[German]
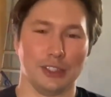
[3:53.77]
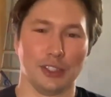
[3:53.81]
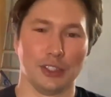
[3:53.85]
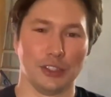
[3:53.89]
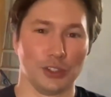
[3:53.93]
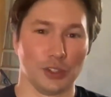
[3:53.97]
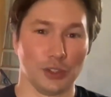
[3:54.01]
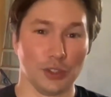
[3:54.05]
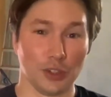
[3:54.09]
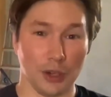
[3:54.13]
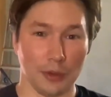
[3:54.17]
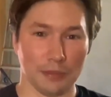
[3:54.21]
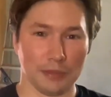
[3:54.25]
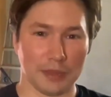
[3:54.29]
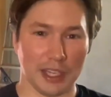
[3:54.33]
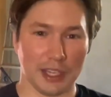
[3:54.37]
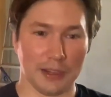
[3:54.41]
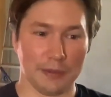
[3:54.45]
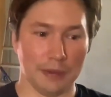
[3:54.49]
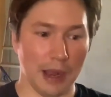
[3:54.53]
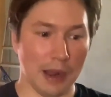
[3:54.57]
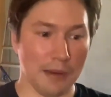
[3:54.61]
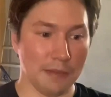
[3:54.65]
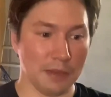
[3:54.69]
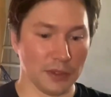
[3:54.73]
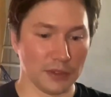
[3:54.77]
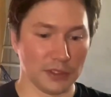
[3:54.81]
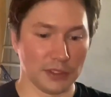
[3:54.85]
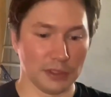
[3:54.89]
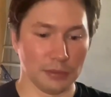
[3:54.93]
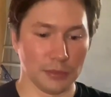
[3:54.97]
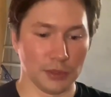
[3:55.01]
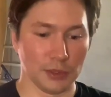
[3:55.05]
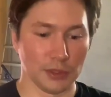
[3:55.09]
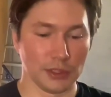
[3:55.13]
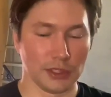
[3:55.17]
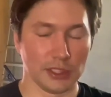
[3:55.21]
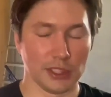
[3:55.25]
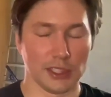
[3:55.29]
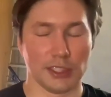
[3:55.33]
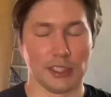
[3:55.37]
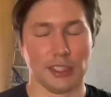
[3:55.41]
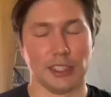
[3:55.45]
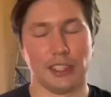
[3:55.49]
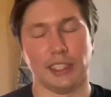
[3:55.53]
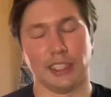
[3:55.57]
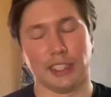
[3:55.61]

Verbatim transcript: Schon kommt der Qualm auf den Motor,